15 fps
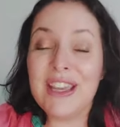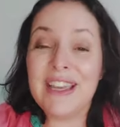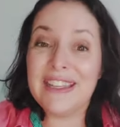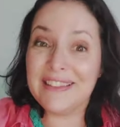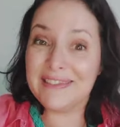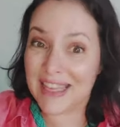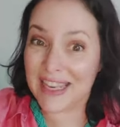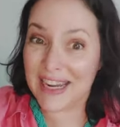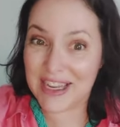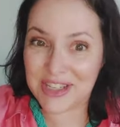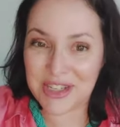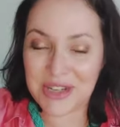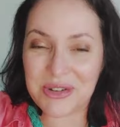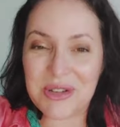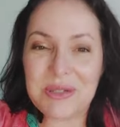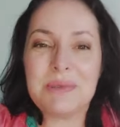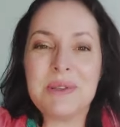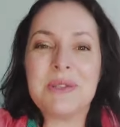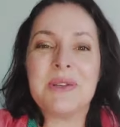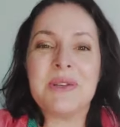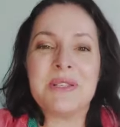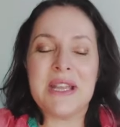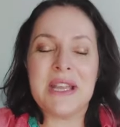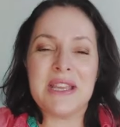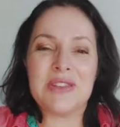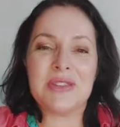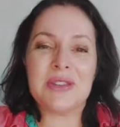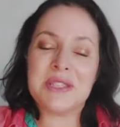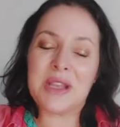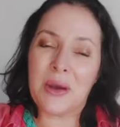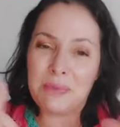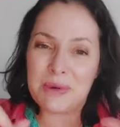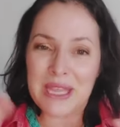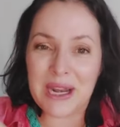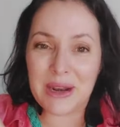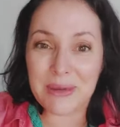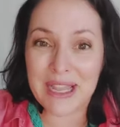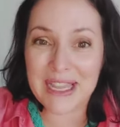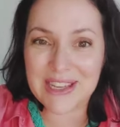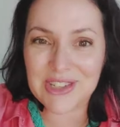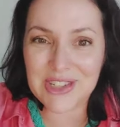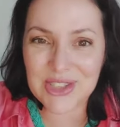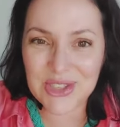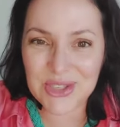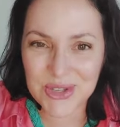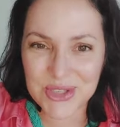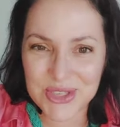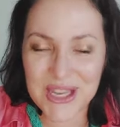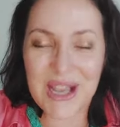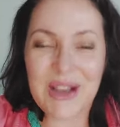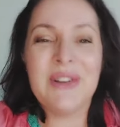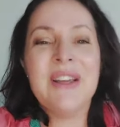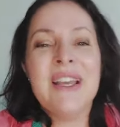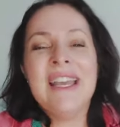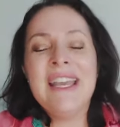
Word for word: interagir com as pessoas na rede social, porque ela é uma rede social.